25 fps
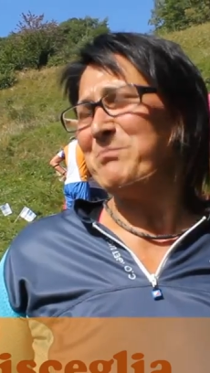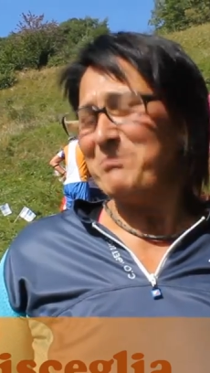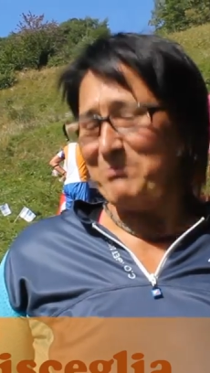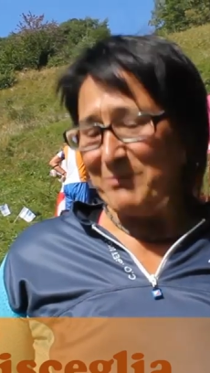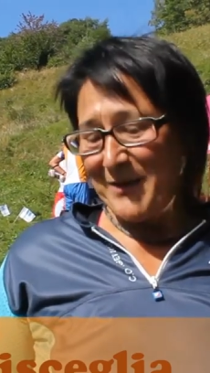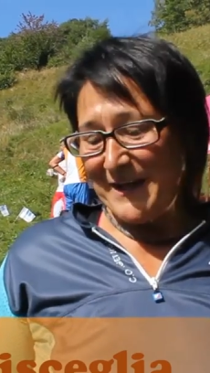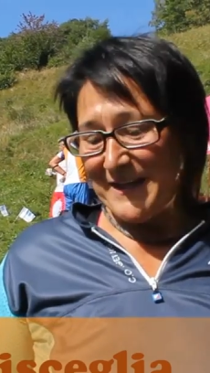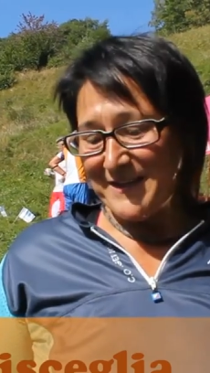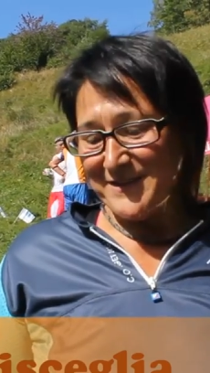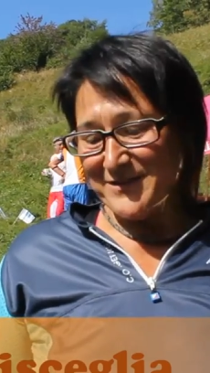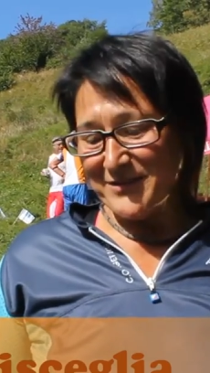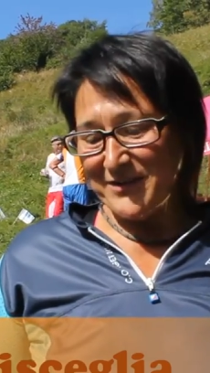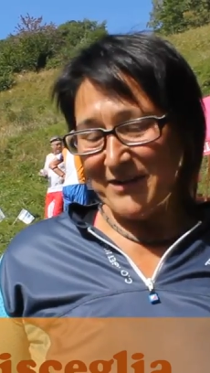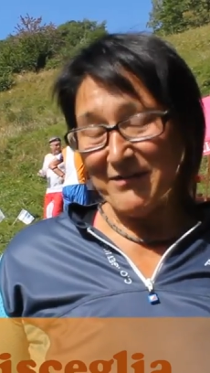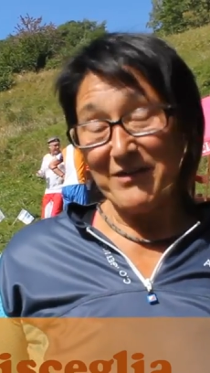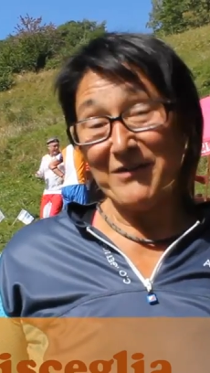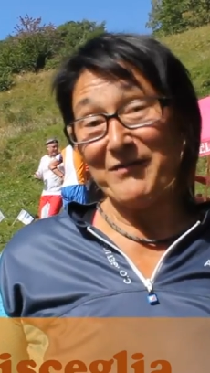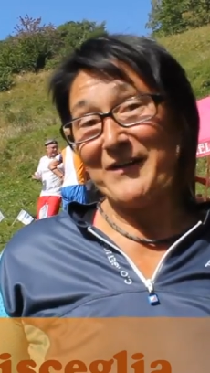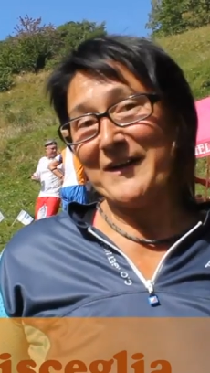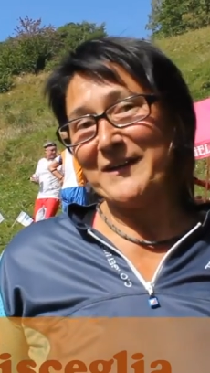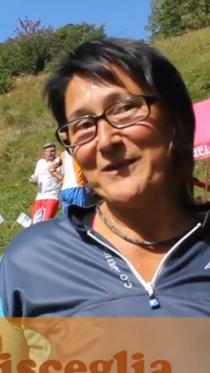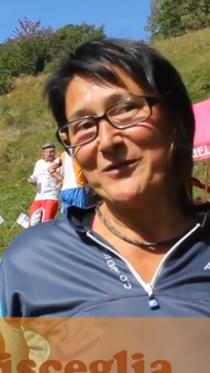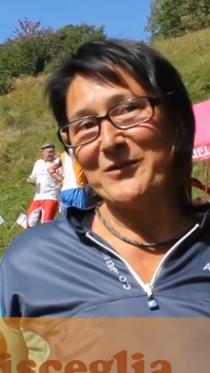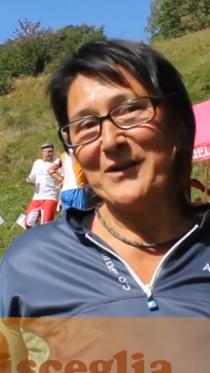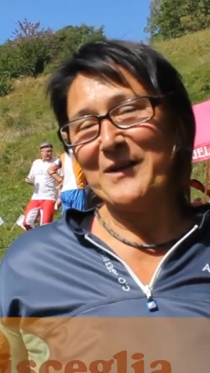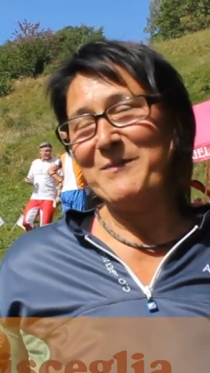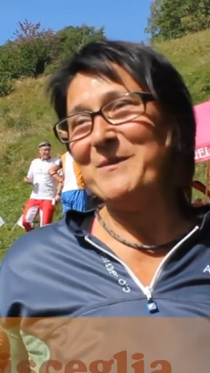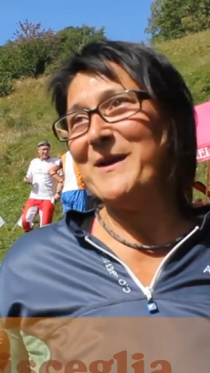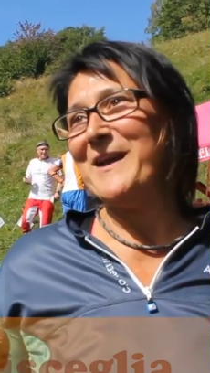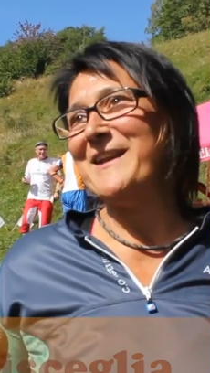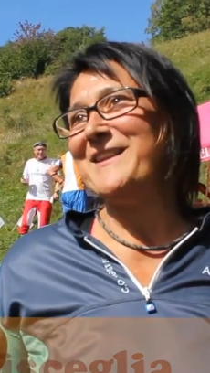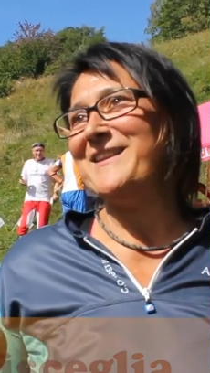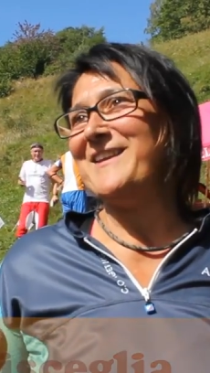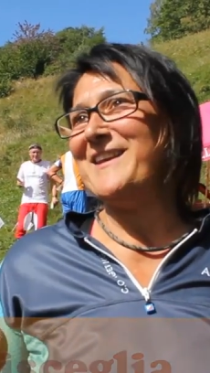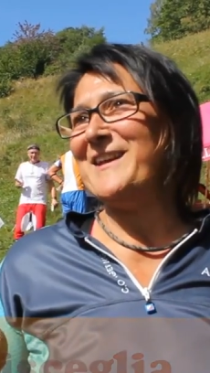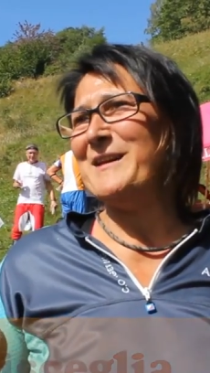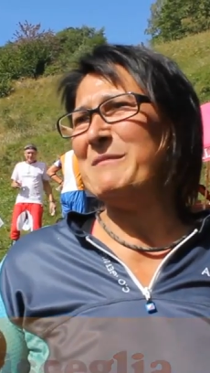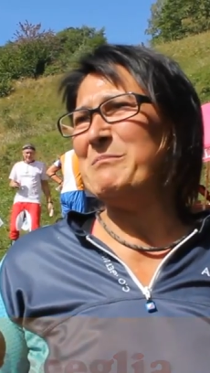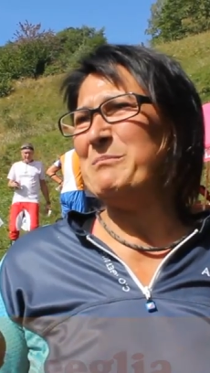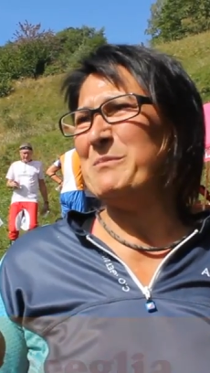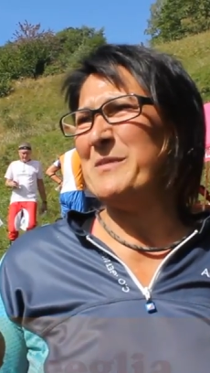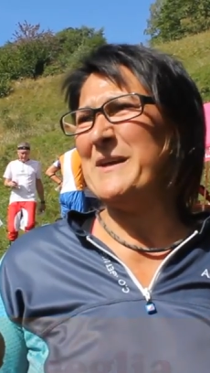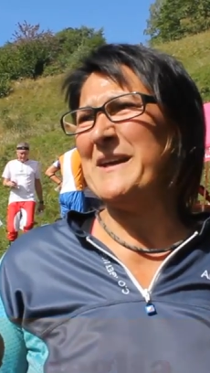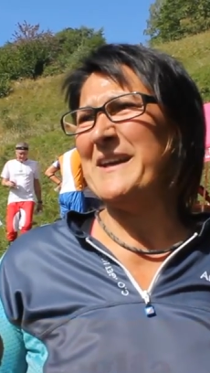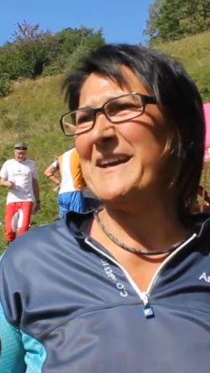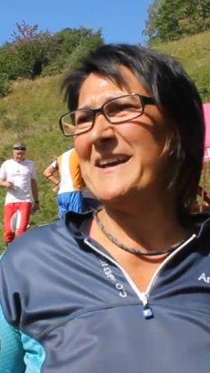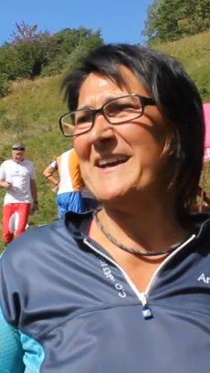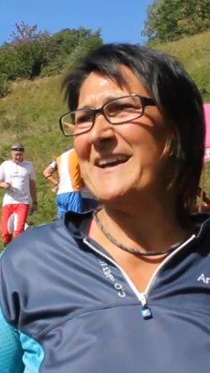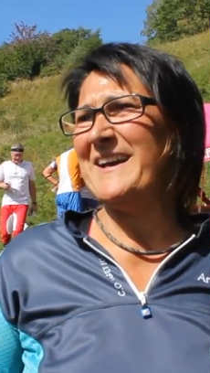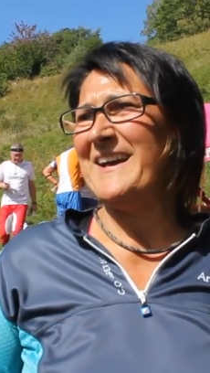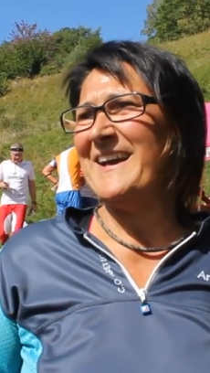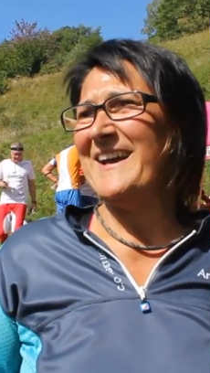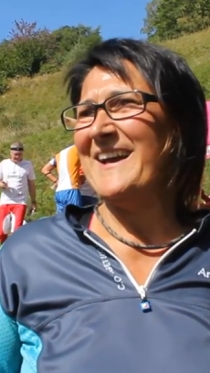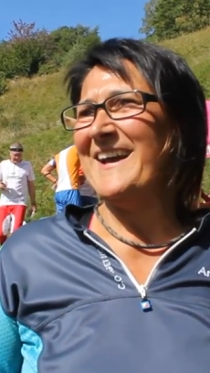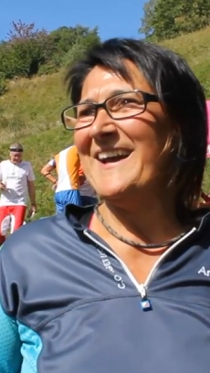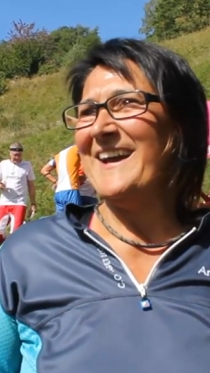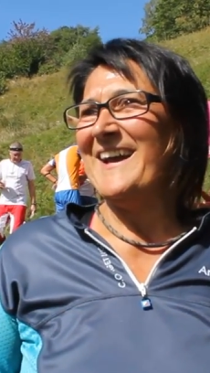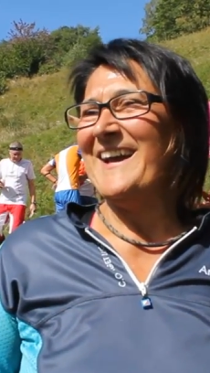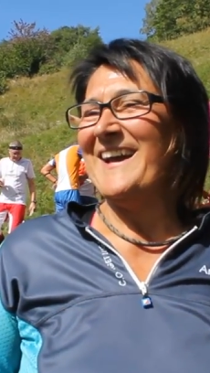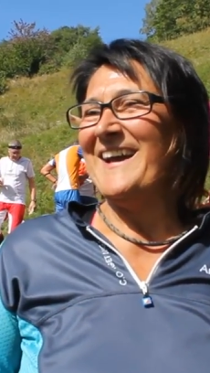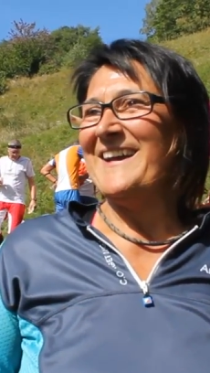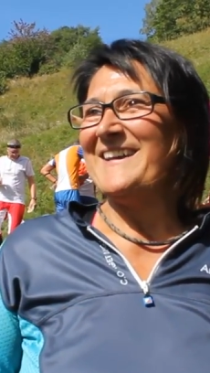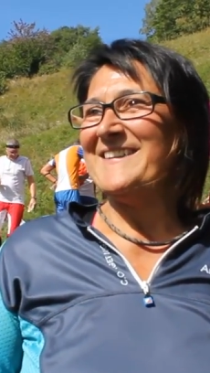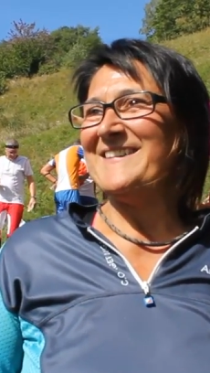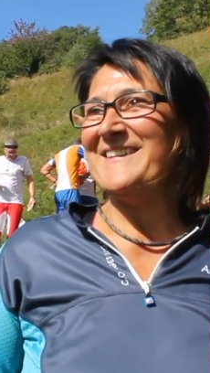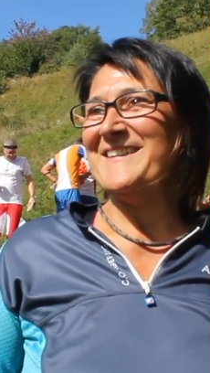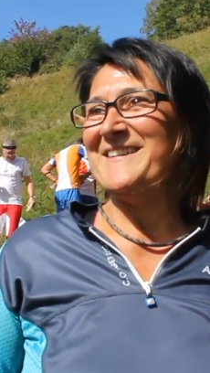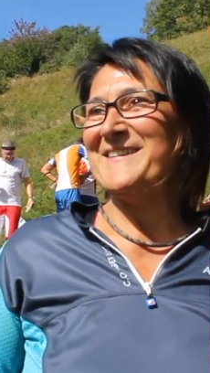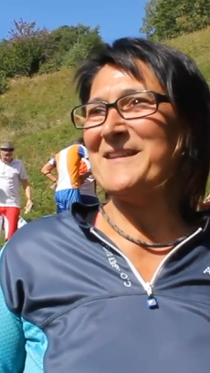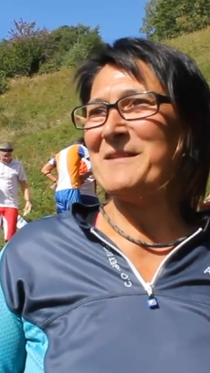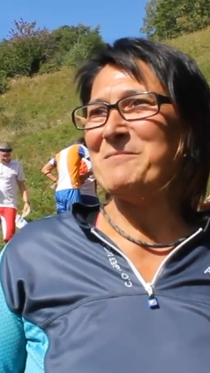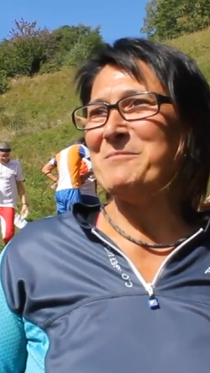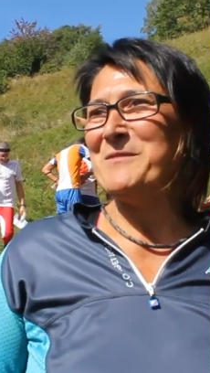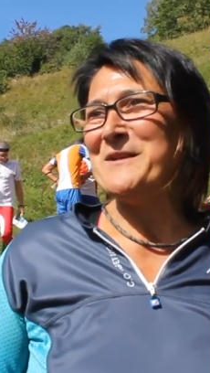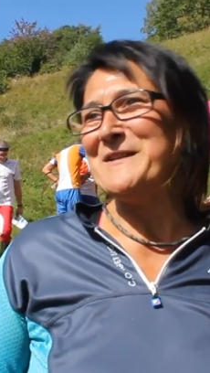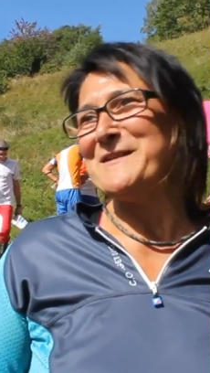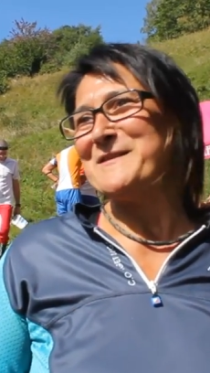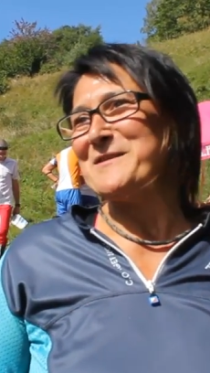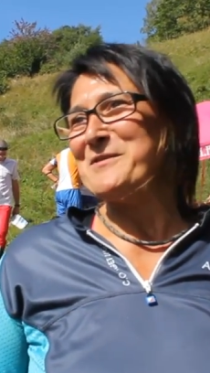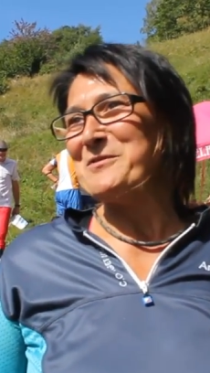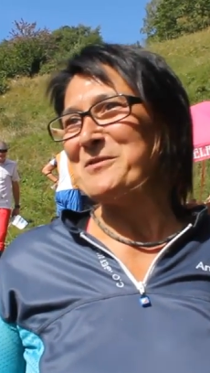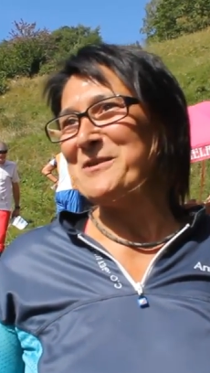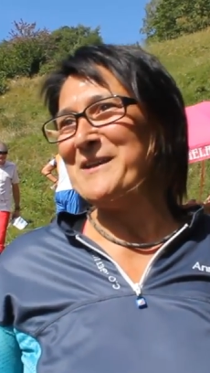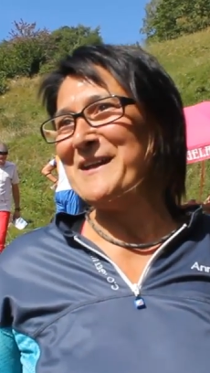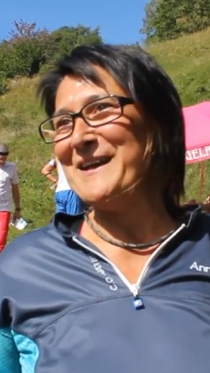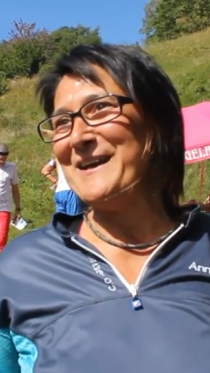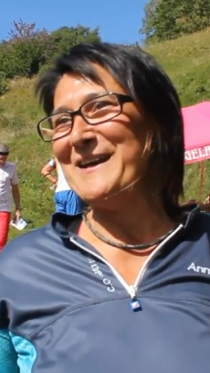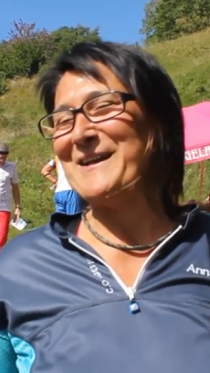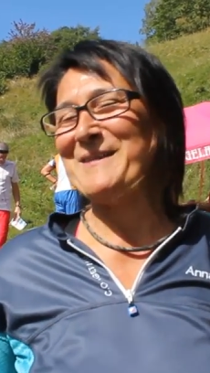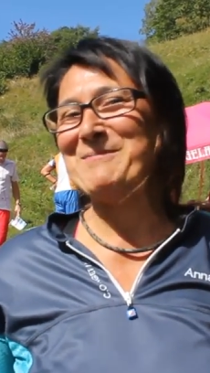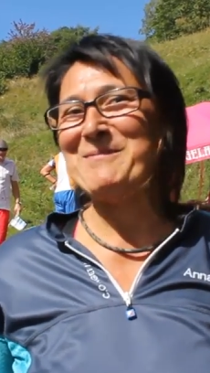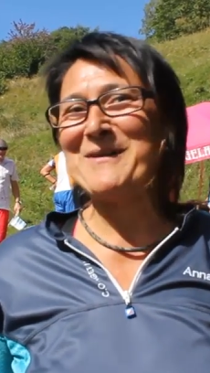penso di aver fatto nei miei tempi senza ambizioni